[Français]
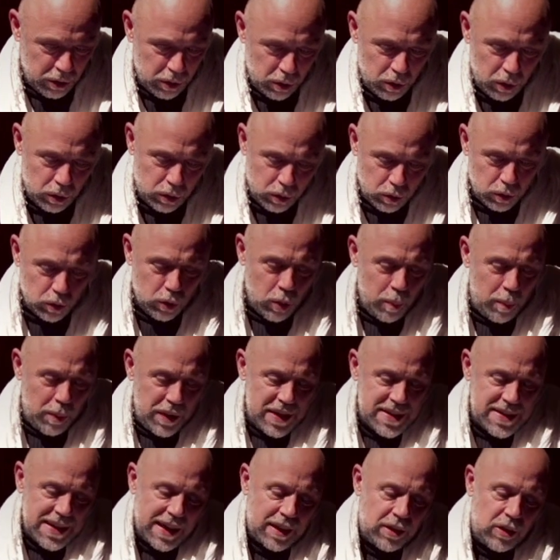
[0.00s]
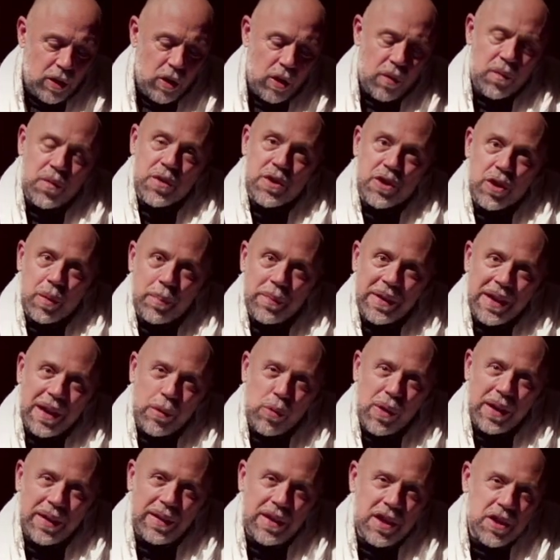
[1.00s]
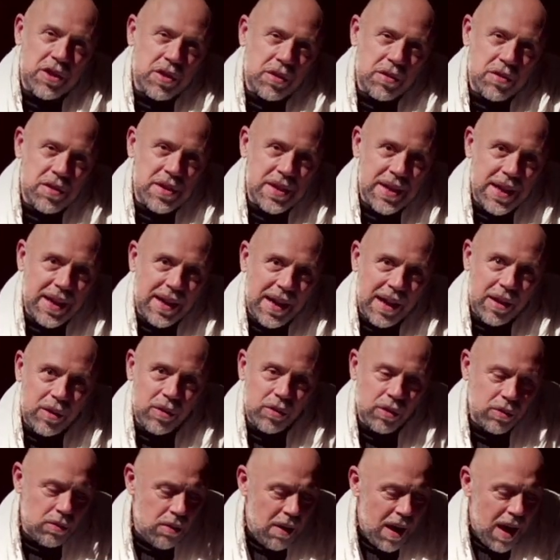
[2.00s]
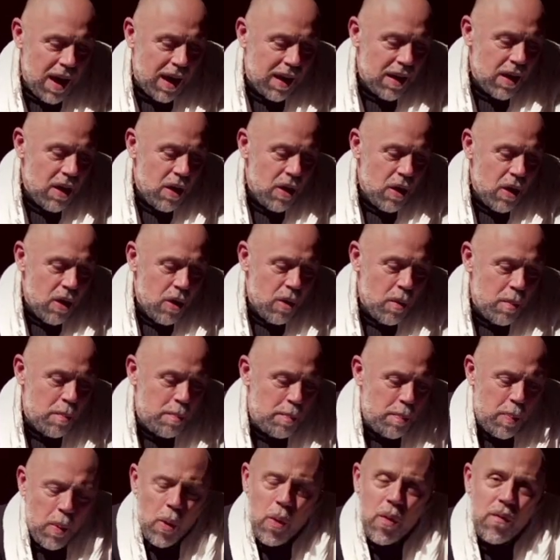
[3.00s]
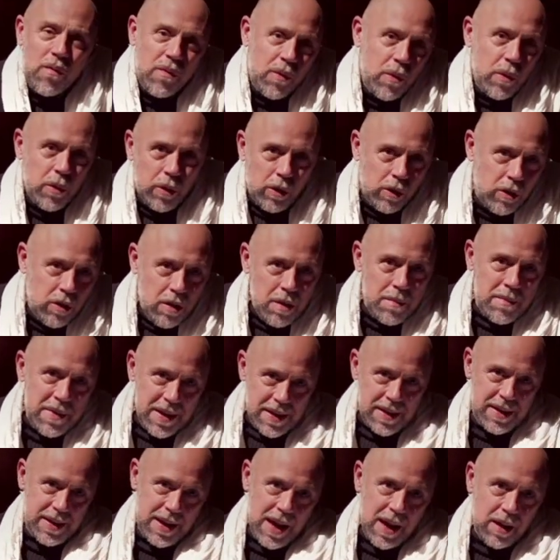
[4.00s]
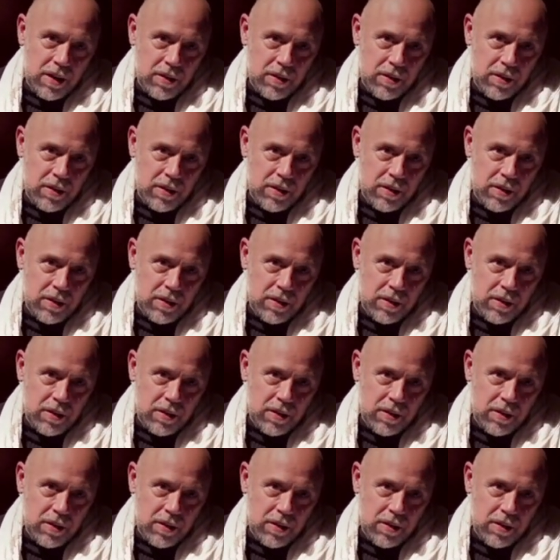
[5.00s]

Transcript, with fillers: de l'autre on trompe les acteurs en faisant miroiter je ne sais quelle gloire aux pauvres comédiens